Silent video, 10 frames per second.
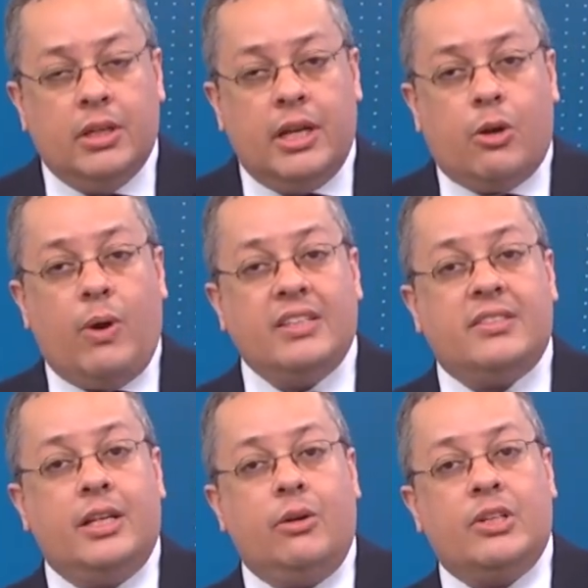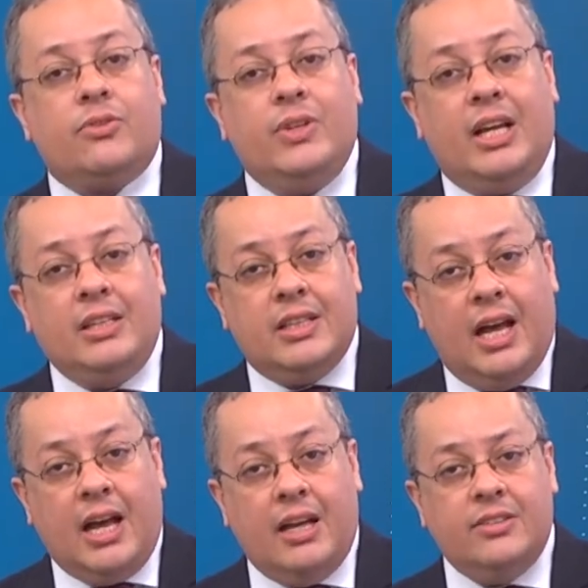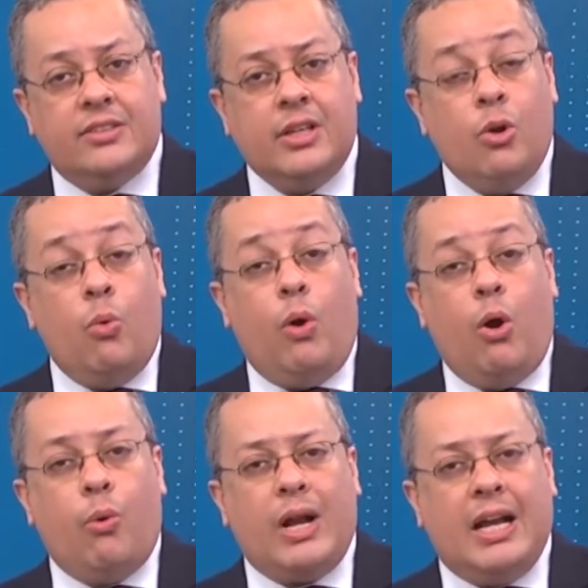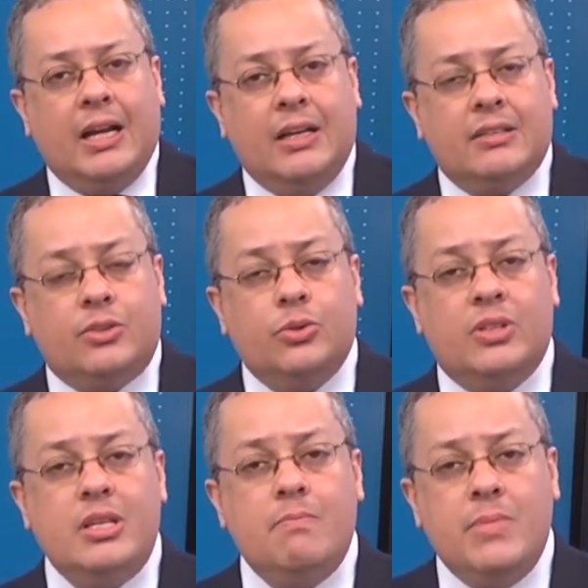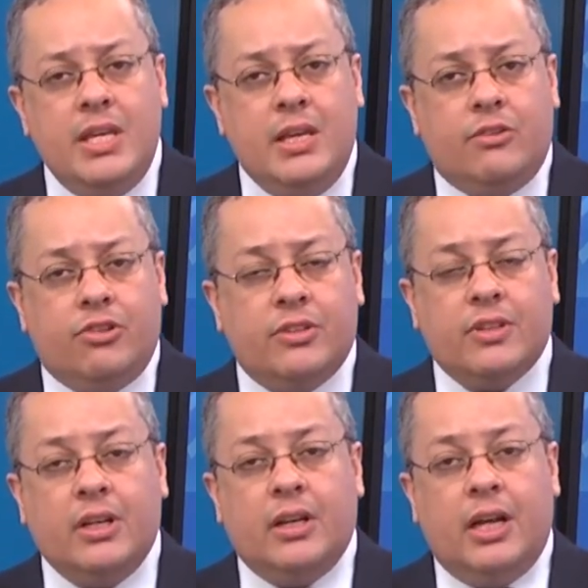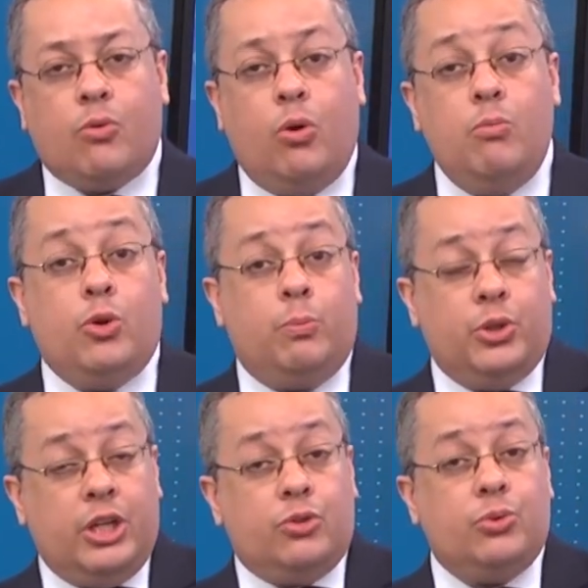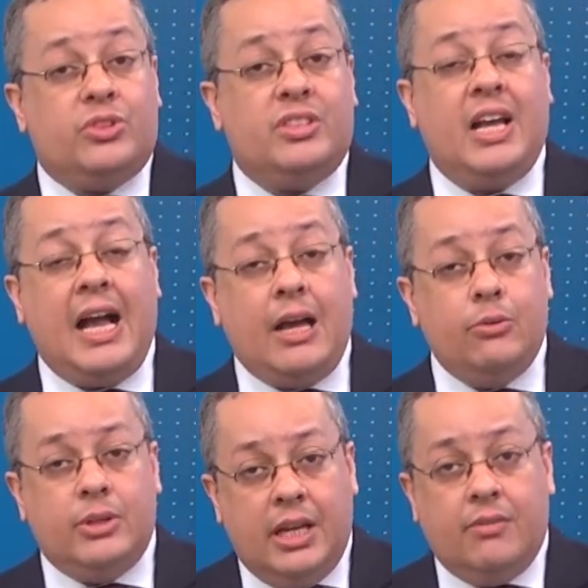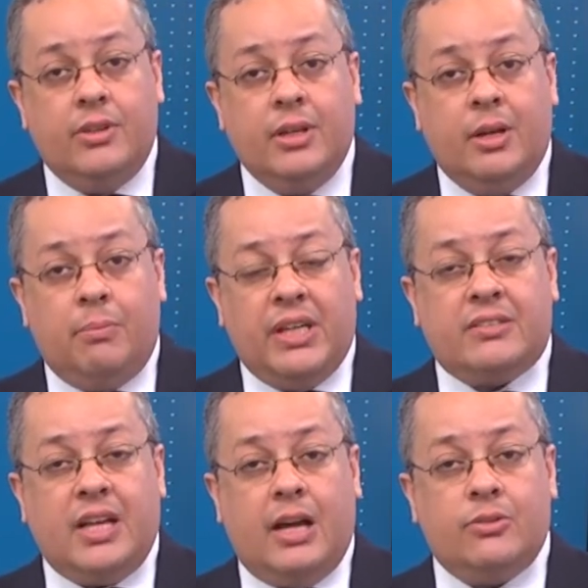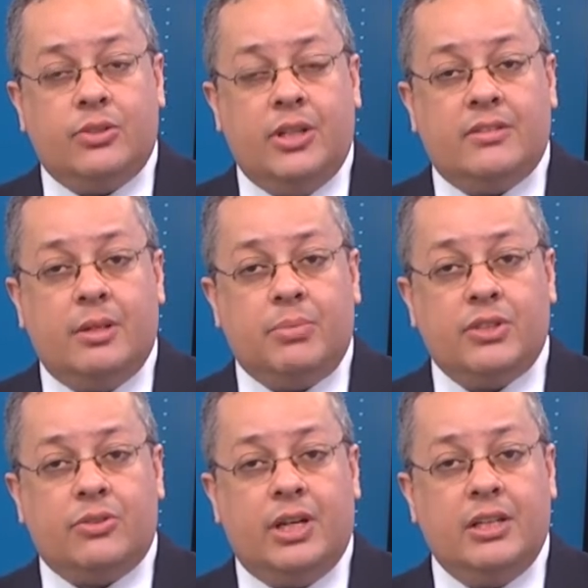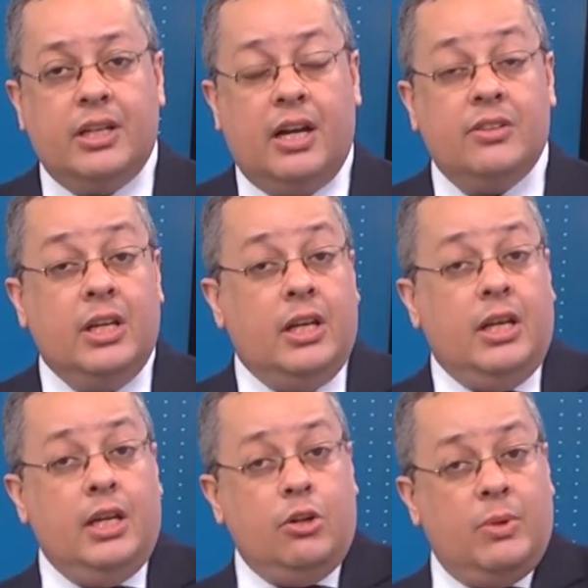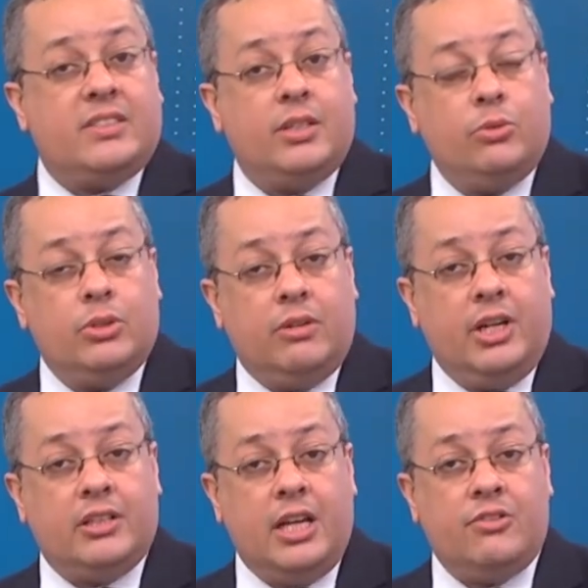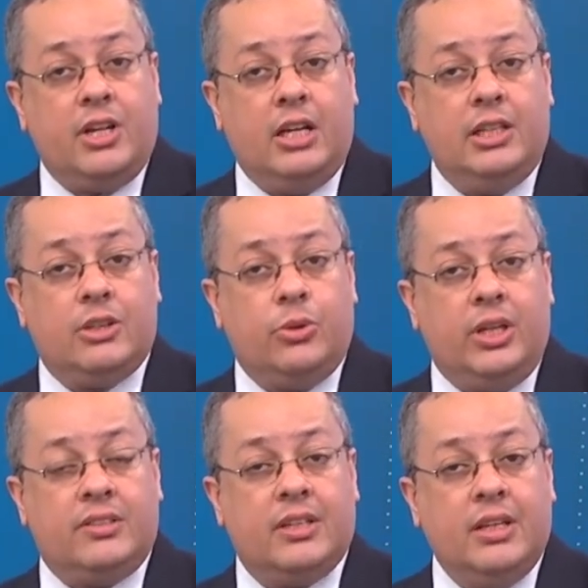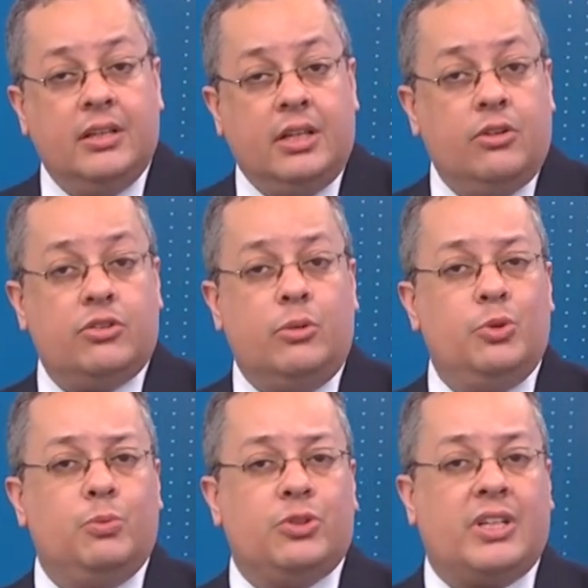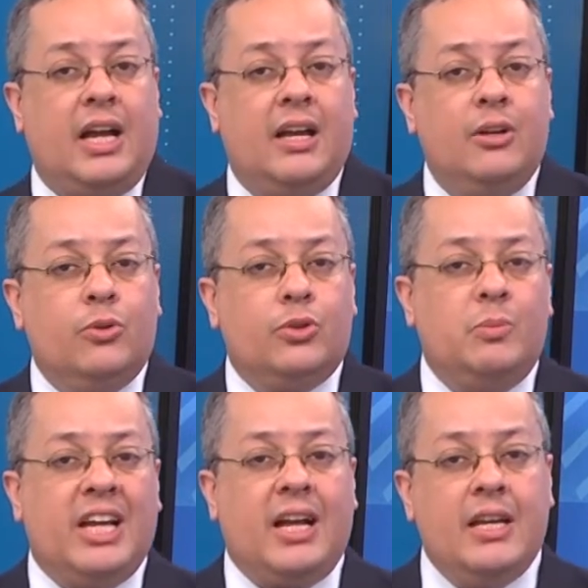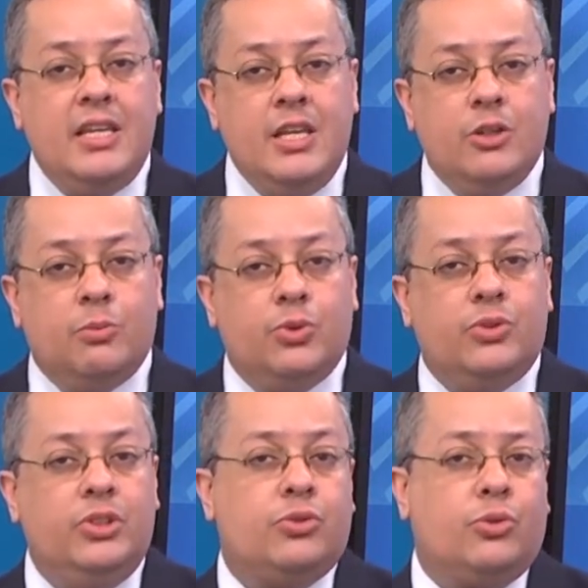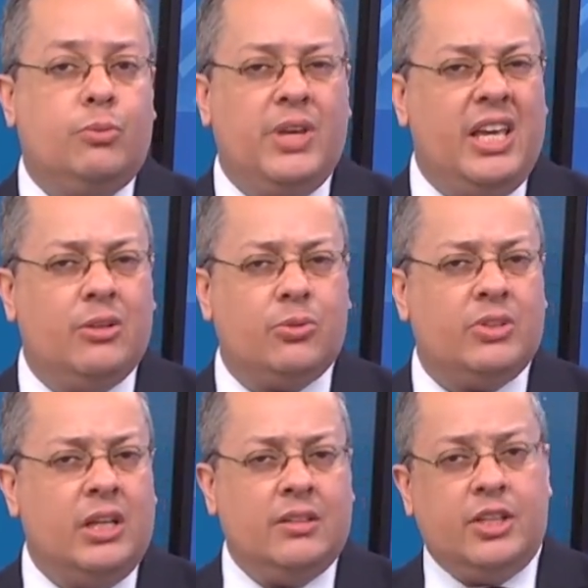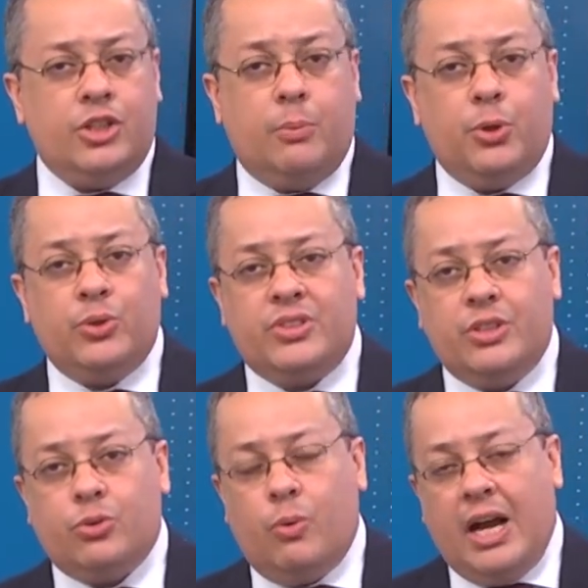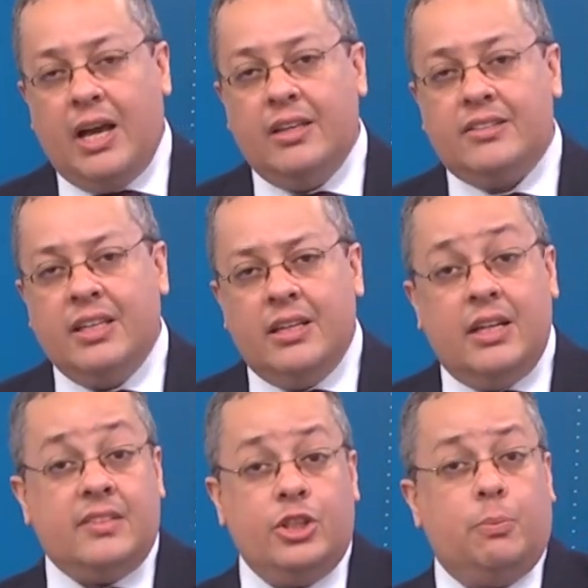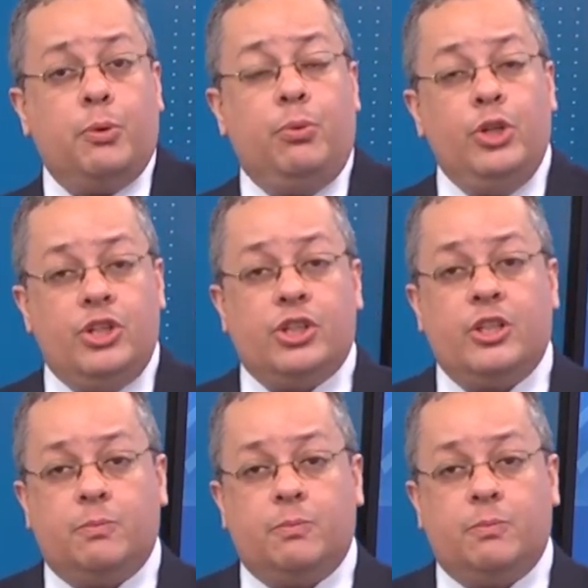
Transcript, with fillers: né, quais serão as finalidades, o alcance, os limites, né, como que o Poder Judiciário deve pensar os direitos da personalidade e numa segunda vertente, na linha 2, então nós vamos buscar os mecanismos, os instrumentos, seja processuais, né, seja por políticas